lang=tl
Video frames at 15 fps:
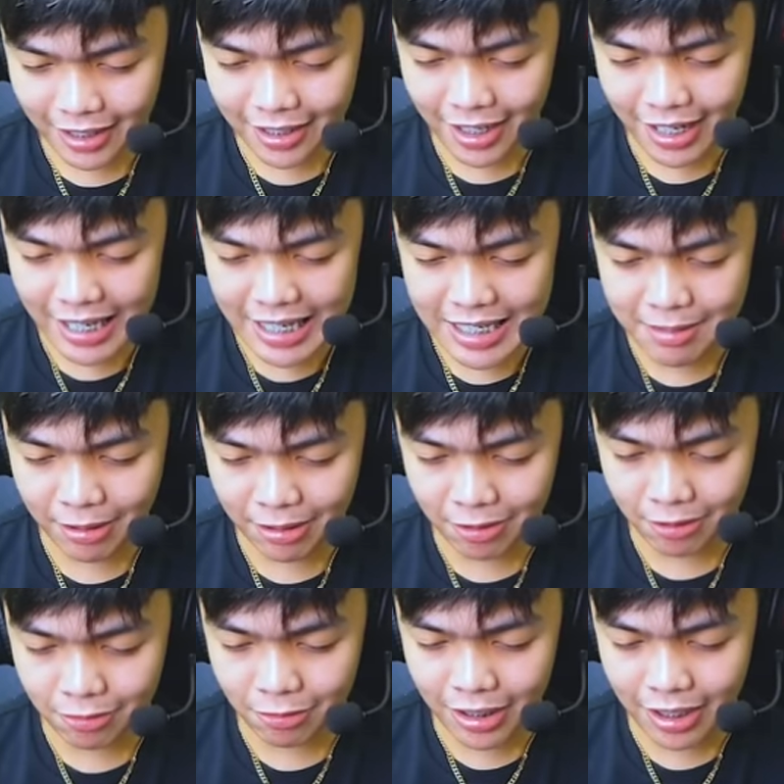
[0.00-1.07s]
na, guys.
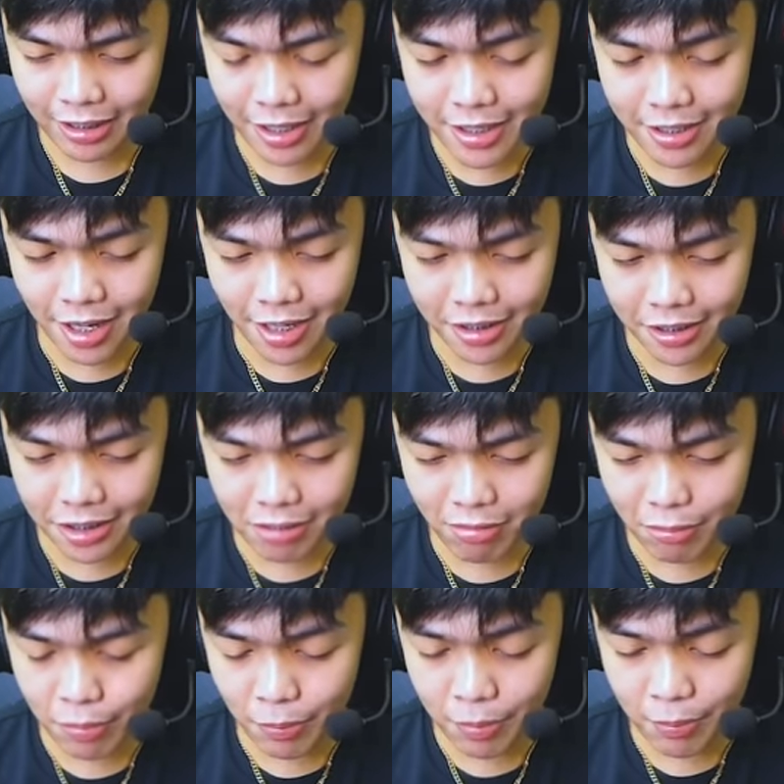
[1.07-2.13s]
Tortula. Ay, gagi, kinuha
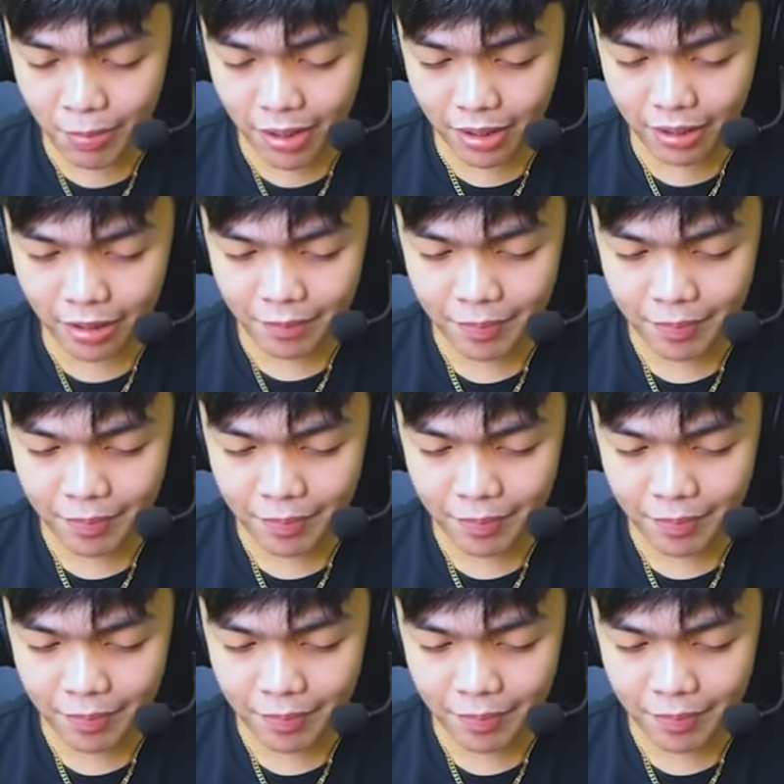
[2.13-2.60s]
mo pa, par.